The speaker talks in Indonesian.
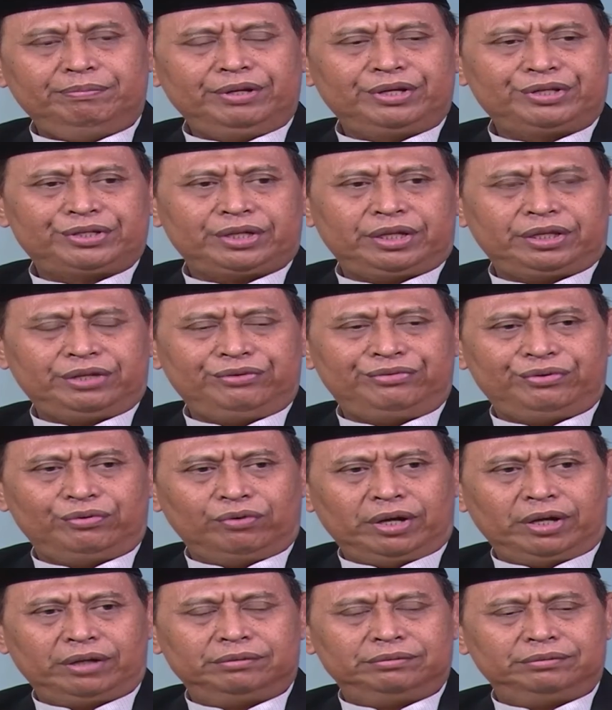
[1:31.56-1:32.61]
pemirsa TV
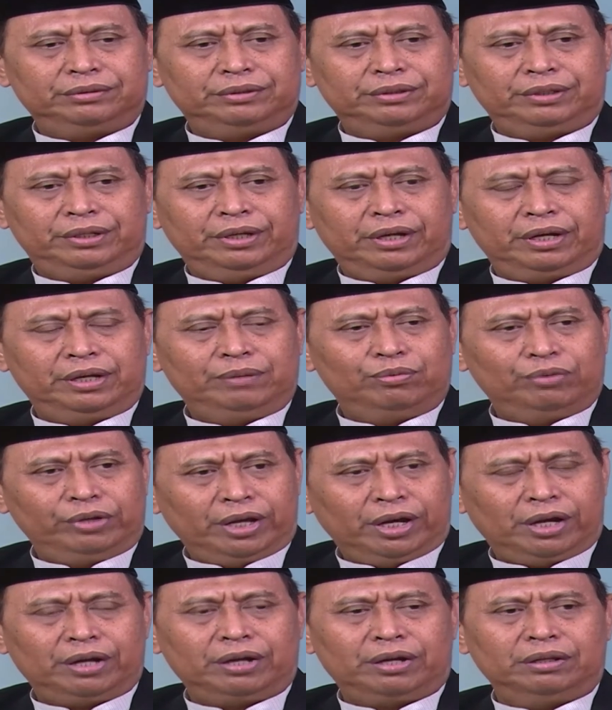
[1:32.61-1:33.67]
One yang
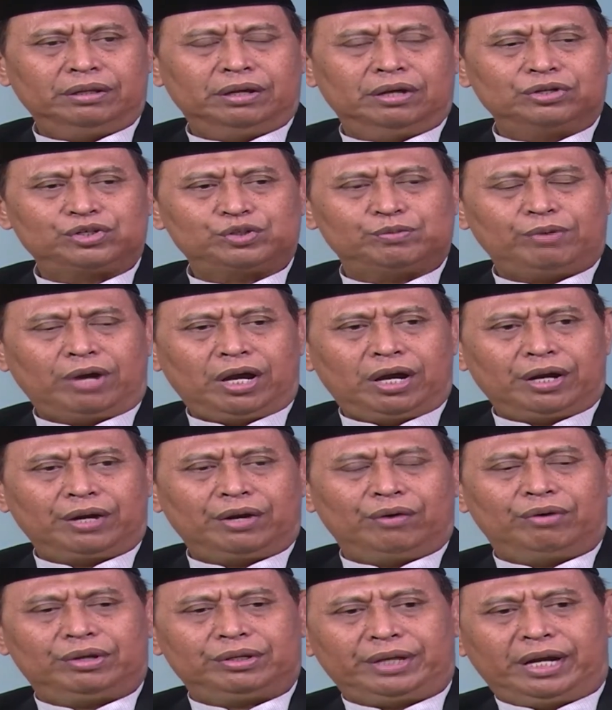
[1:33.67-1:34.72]
dimuliakan Allah
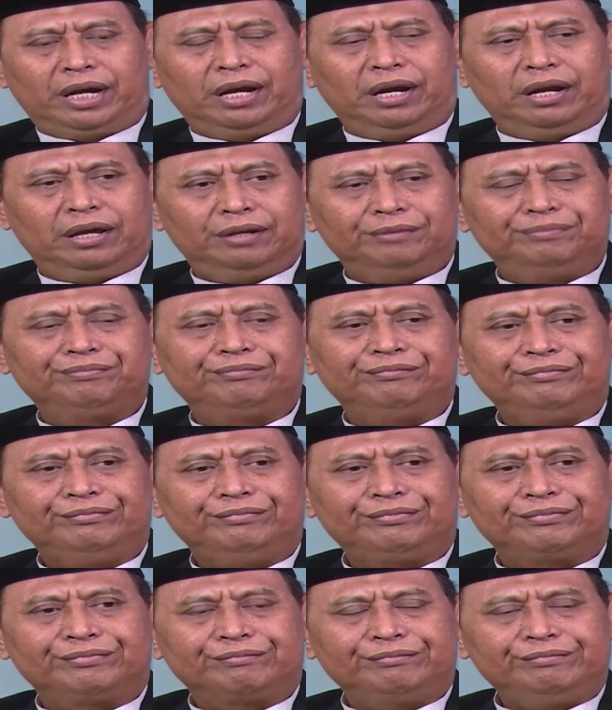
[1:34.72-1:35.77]
Subhanahu wa taala
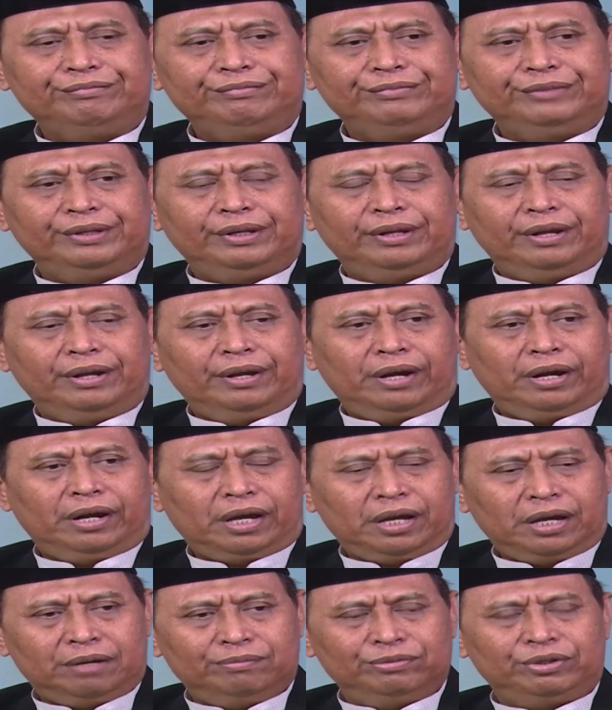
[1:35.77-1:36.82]

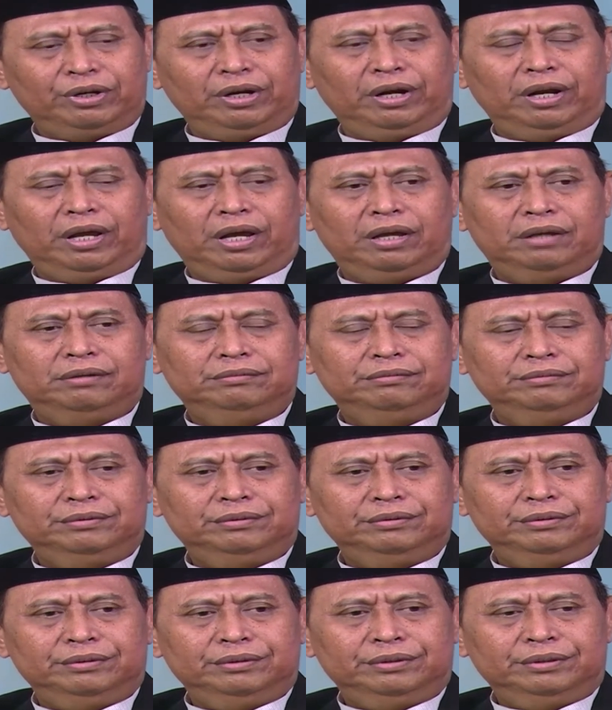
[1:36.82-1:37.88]
Alhamdulillah
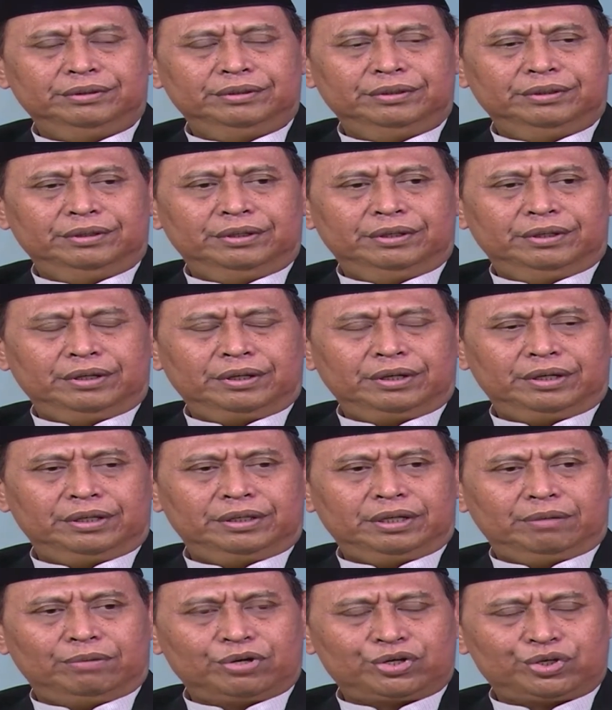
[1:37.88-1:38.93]

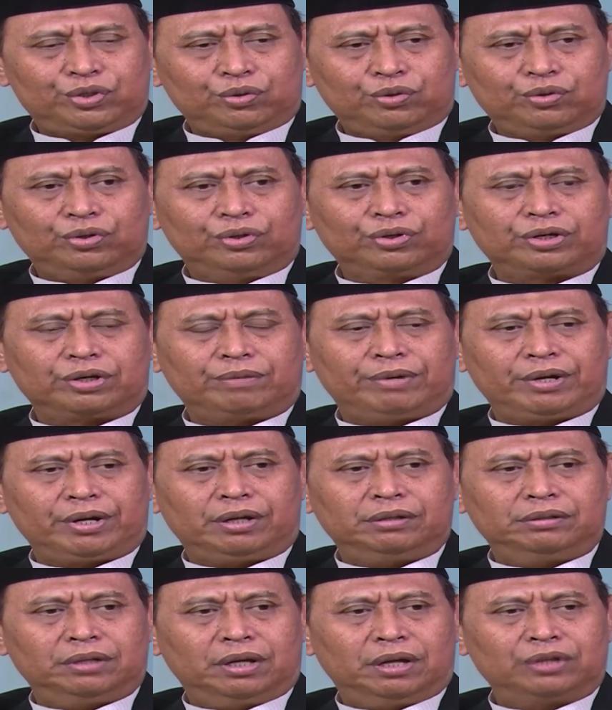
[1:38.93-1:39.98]
kita bersyukur
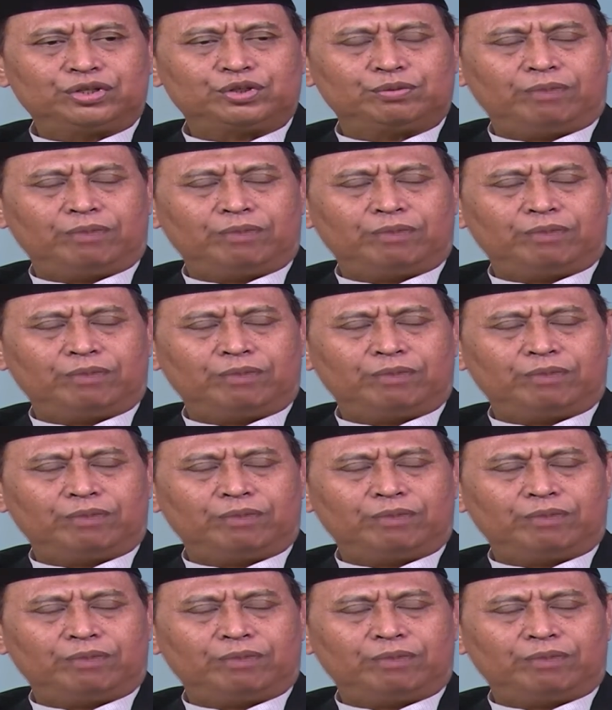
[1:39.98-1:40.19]
kepada Allah